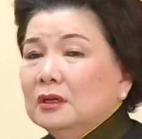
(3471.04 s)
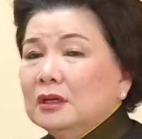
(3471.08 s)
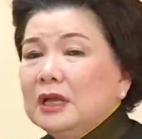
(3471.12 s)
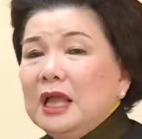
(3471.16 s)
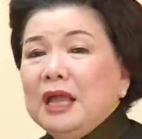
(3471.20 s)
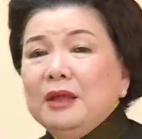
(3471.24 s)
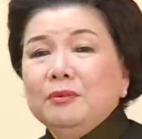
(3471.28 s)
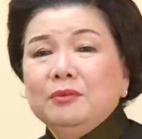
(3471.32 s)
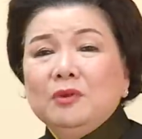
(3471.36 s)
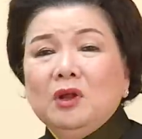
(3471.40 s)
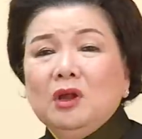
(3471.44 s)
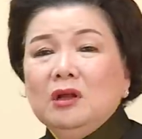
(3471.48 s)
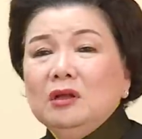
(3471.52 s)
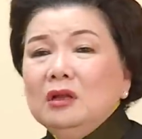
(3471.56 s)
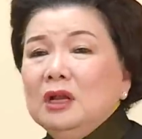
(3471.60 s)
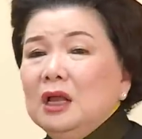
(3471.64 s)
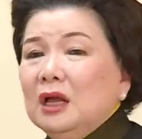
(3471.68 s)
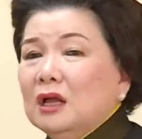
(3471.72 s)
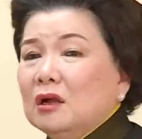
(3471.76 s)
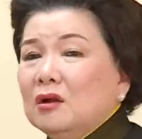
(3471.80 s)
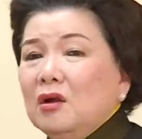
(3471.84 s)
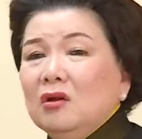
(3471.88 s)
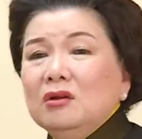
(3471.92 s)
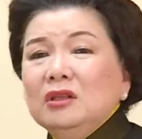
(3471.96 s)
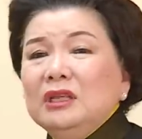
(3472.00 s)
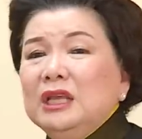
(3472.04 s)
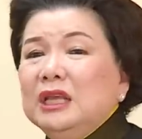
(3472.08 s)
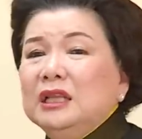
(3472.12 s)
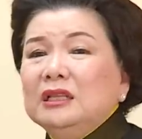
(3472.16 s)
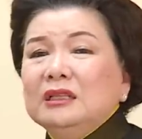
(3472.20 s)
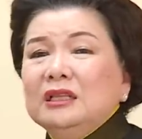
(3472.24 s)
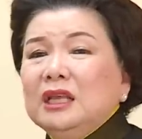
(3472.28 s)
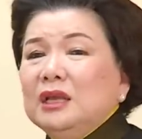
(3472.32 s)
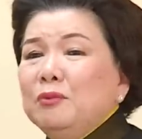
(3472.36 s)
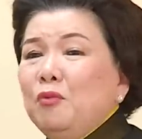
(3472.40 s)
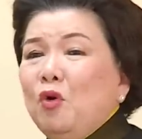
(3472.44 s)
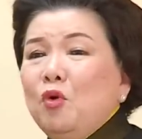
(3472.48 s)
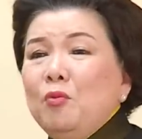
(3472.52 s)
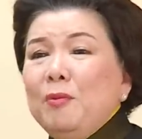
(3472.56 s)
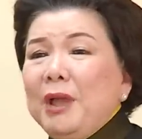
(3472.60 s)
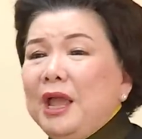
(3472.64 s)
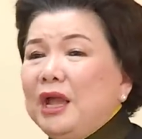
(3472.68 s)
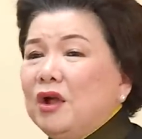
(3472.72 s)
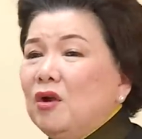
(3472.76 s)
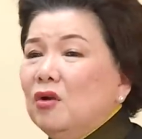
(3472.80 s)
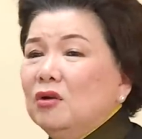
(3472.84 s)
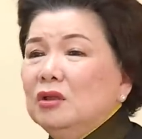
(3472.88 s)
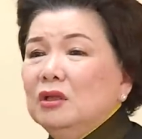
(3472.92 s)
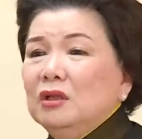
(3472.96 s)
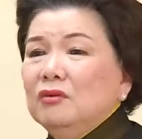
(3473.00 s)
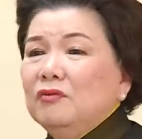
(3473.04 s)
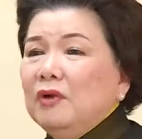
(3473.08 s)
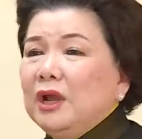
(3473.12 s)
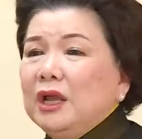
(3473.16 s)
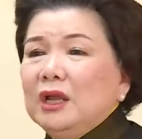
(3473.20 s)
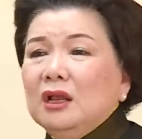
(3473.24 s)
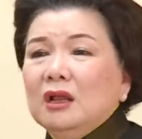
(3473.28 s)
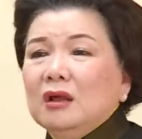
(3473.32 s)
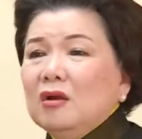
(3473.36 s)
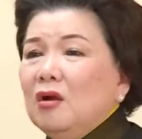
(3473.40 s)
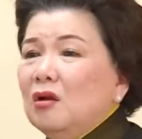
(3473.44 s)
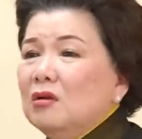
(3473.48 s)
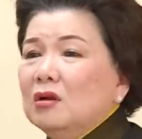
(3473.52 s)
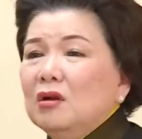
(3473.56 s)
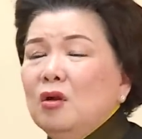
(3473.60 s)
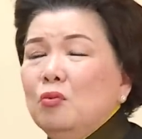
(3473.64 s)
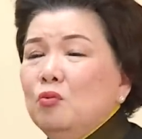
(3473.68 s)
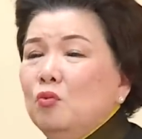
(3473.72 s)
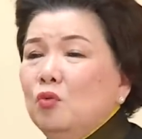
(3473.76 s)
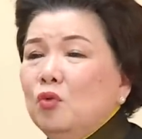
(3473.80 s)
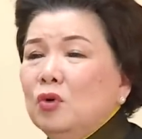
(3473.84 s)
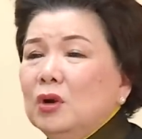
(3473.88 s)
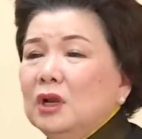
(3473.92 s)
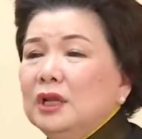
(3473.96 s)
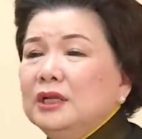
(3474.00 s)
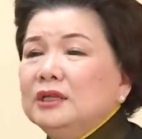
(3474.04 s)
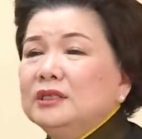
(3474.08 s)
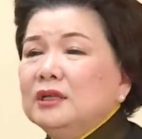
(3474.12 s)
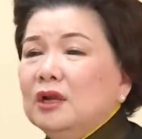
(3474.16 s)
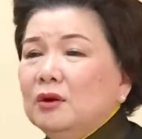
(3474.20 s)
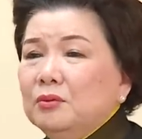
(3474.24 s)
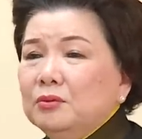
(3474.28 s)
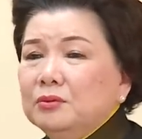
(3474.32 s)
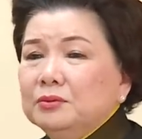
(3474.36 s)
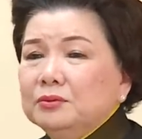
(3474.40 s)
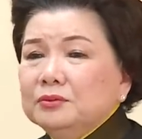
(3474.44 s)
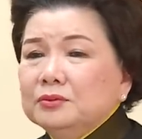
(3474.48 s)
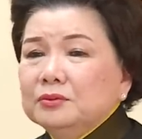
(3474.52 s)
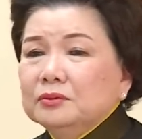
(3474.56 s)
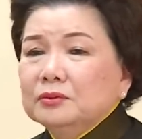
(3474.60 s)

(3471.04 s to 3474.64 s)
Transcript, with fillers: Các em nói là con nhìn thấy bố mẹ con như vậy là con không muốn lấy chồng.